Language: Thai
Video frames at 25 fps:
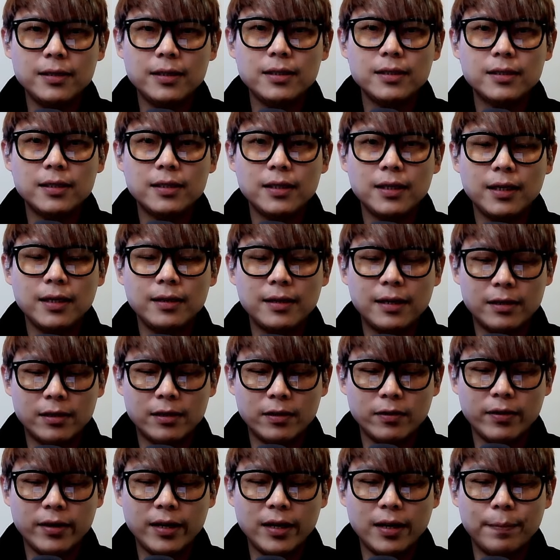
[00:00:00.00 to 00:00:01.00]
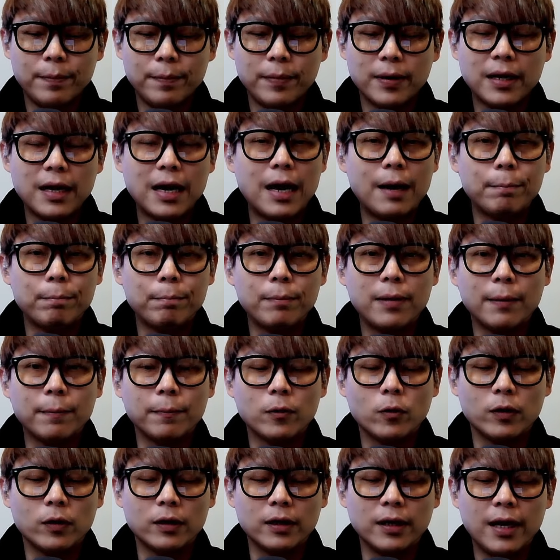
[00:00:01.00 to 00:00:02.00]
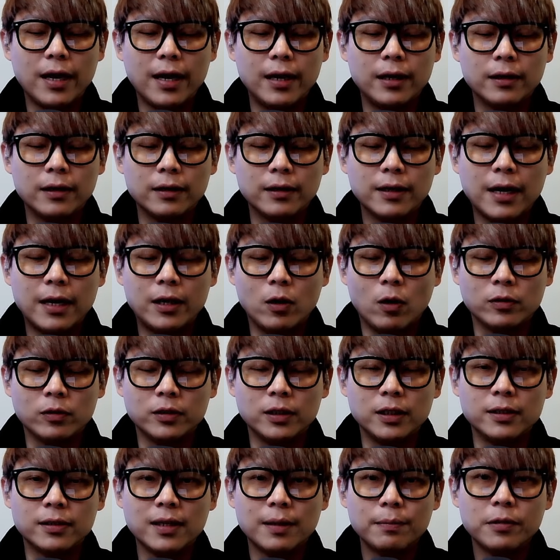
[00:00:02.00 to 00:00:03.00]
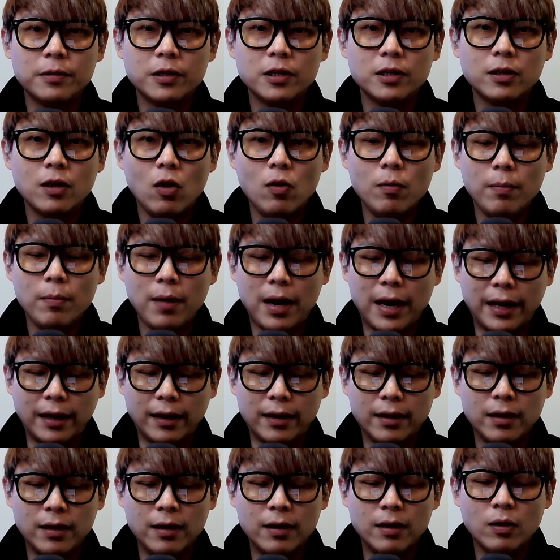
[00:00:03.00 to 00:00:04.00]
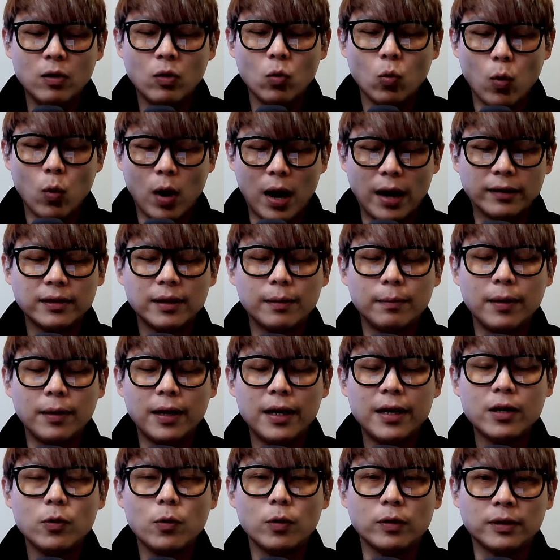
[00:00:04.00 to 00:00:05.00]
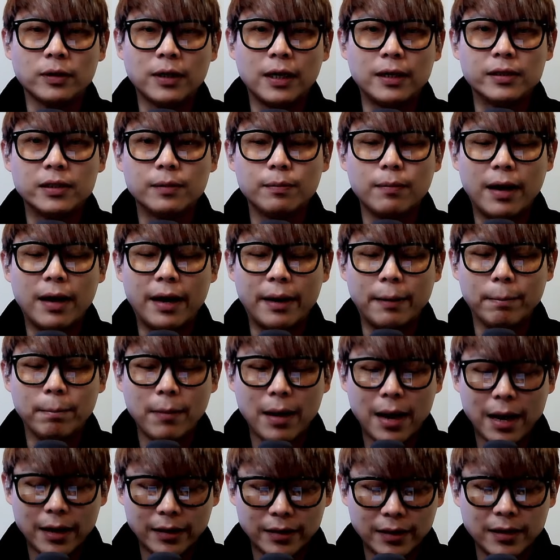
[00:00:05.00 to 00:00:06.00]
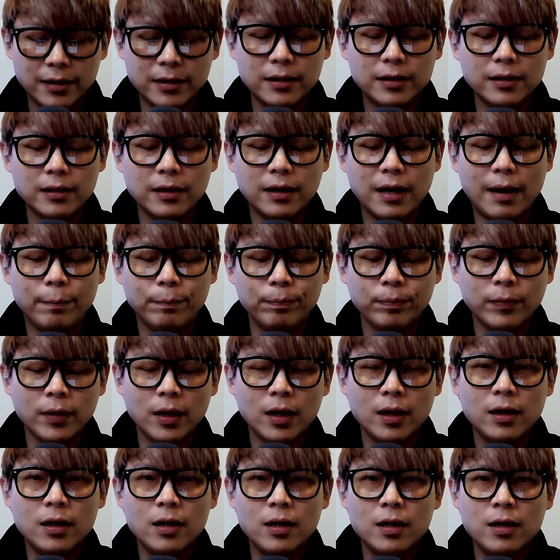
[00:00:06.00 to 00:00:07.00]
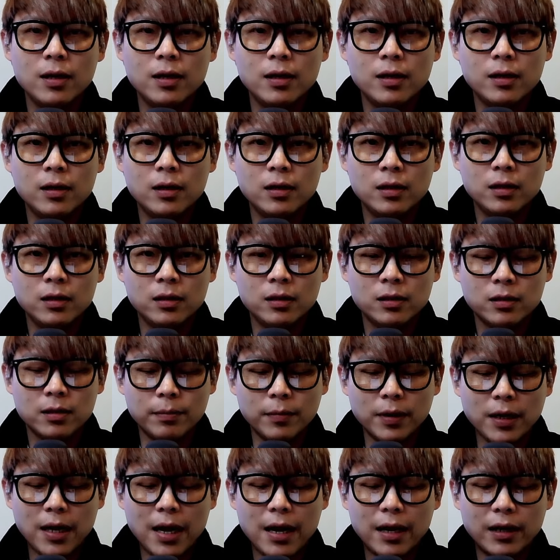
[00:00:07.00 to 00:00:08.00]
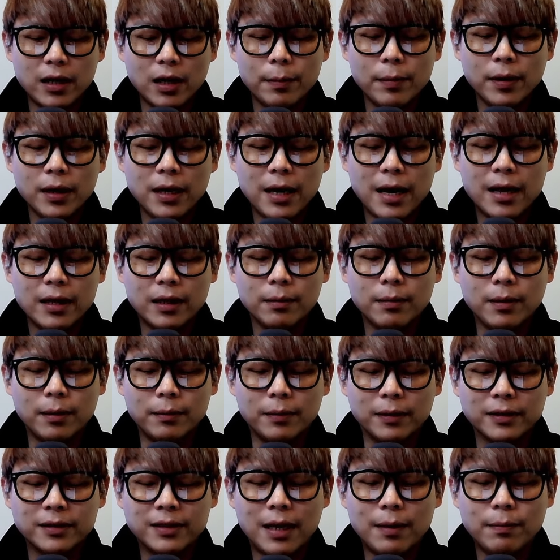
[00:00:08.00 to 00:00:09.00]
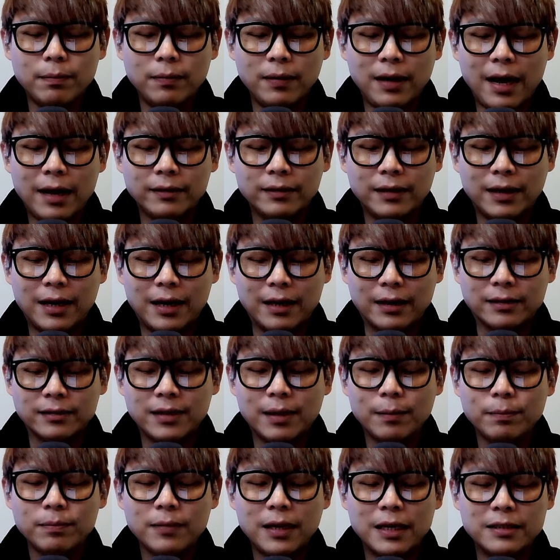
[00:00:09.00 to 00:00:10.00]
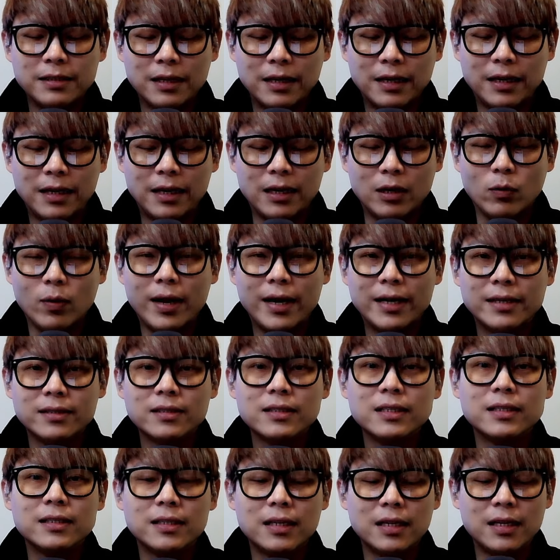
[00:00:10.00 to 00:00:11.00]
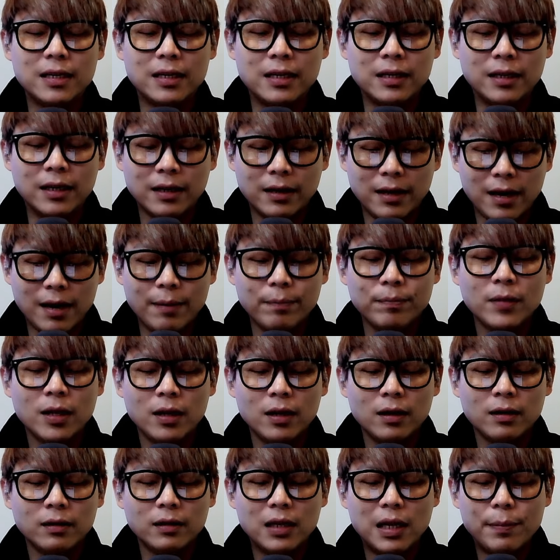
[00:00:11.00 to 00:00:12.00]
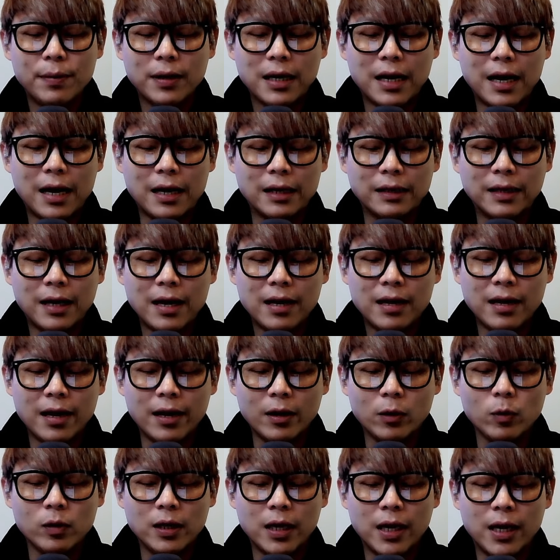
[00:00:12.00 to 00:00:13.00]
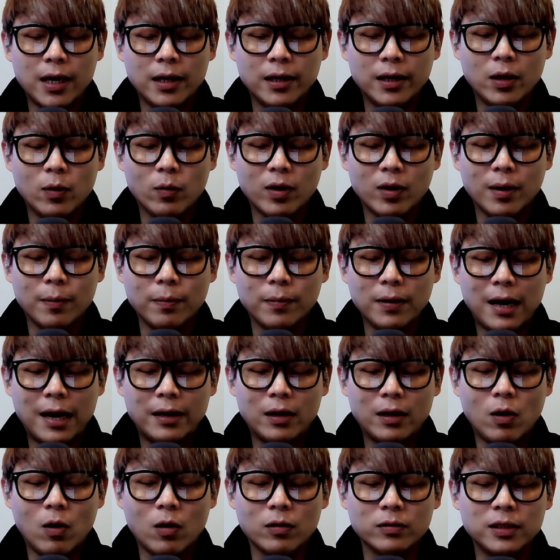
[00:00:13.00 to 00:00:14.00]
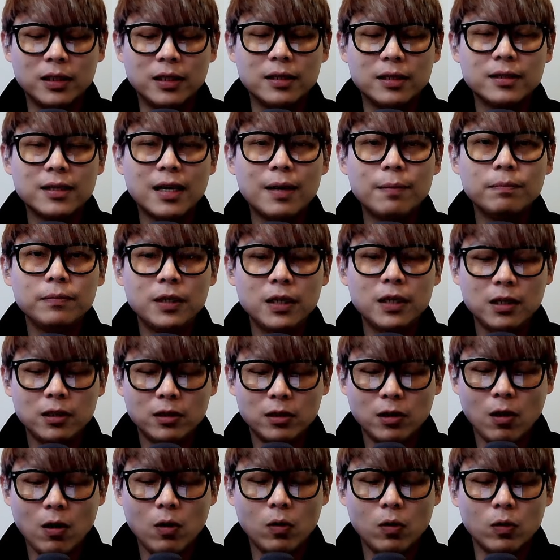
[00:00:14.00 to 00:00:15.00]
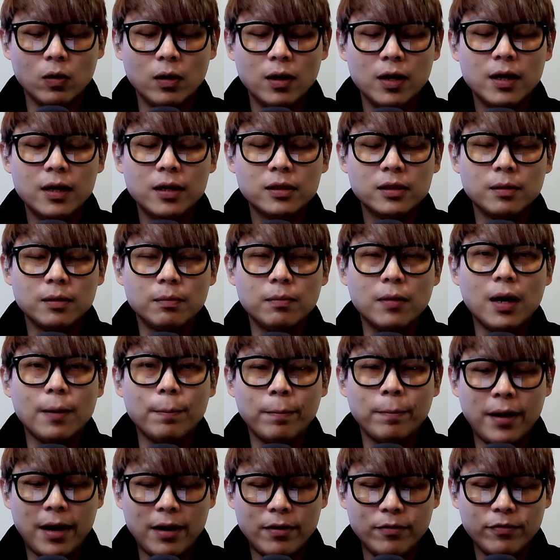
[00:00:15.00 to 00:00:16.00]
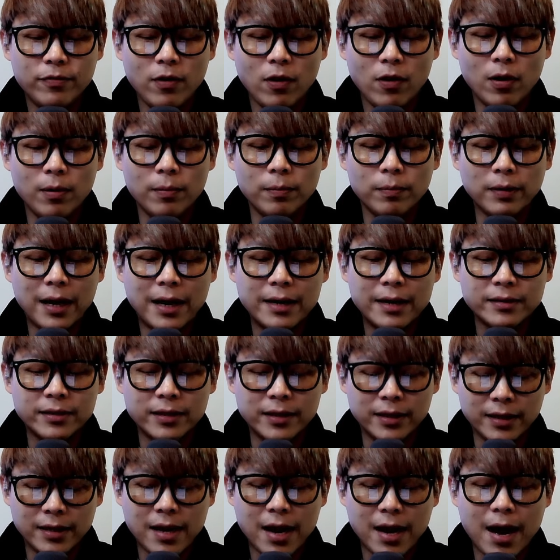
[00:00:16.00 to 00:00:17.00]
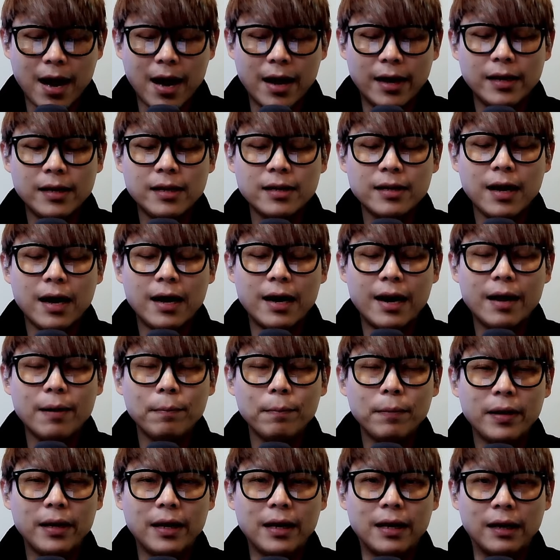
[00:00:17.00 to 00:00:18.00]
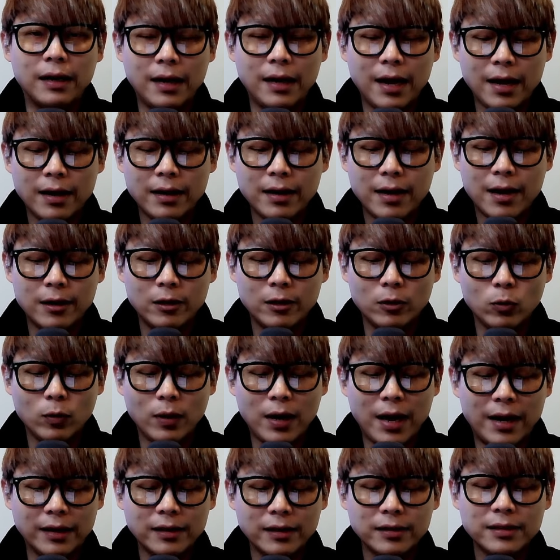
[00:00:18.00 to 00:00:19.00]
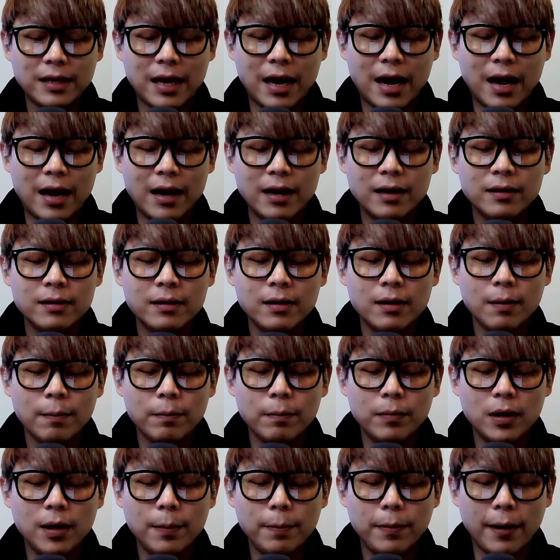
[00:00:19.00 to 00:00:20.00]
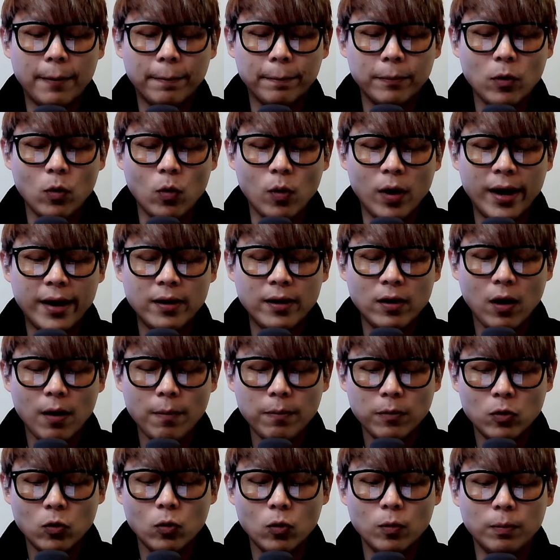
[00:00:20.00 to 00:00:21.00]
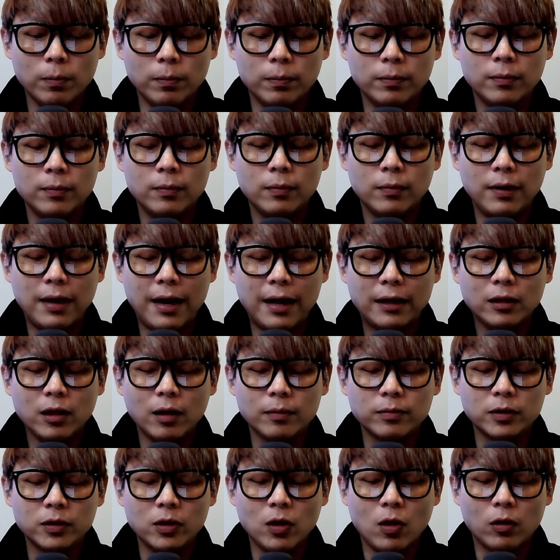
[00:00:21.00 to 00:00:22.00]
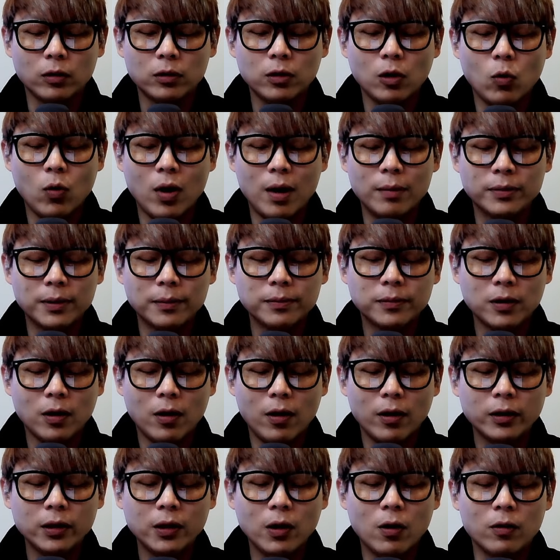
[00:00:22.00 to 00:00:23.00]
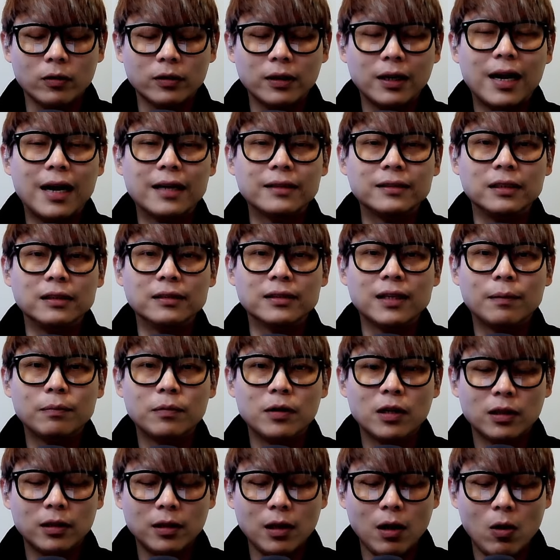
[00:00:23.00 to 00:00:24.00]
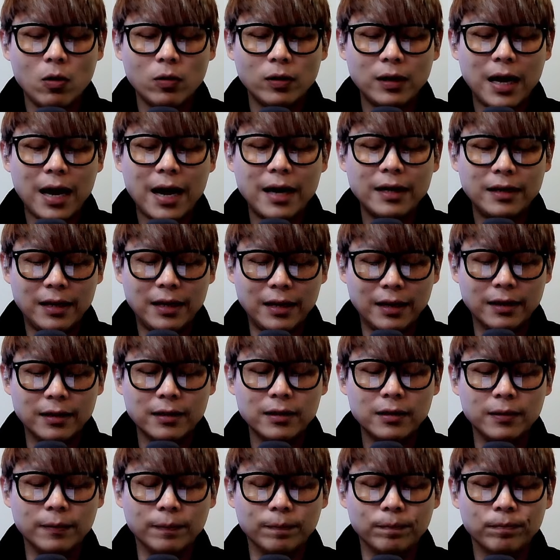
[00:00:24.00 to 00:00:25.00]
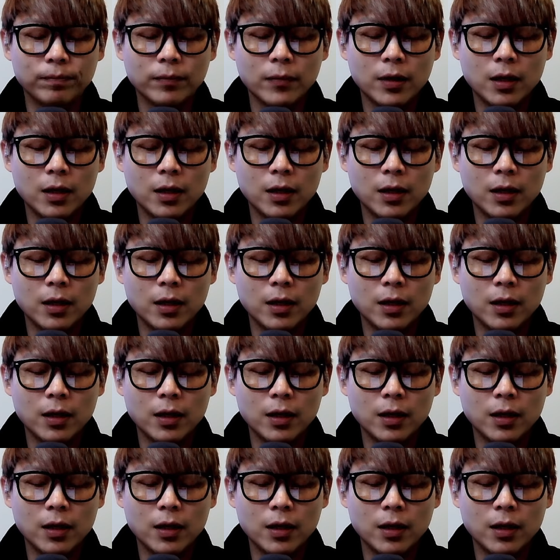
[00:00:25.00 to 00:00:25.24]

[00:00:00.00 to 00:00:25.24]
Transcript: SEC ในจีเรียประกาศปรับกฎเกณฑ์การออกสินทรัพย์ดิจิทัลใหม่ หวังทำให้กฎทันสมัยมากยิ่งขึ้นครับสำนักงานคณะกรรมการกำกับหลักทรัพย์ และตลาดหลักทรัพย์ในจีเรียหรือว่า SEC นะครับได้ประกาศแก้ไขกฎเกณฑ์เกี่ยวกับการออกสินทรัพย์ดิจิทัลสำหรับแพลตฟอร์ม การเสนอขาย การแลกเปลี่ยน และการดูแลรักษา เพื่อปรับปรุงให้ครอบคลุม และตอบสนองต่อความซับซ้อนของตลาดสินทรัพย์ดิจิทัลได้ดีขึ้น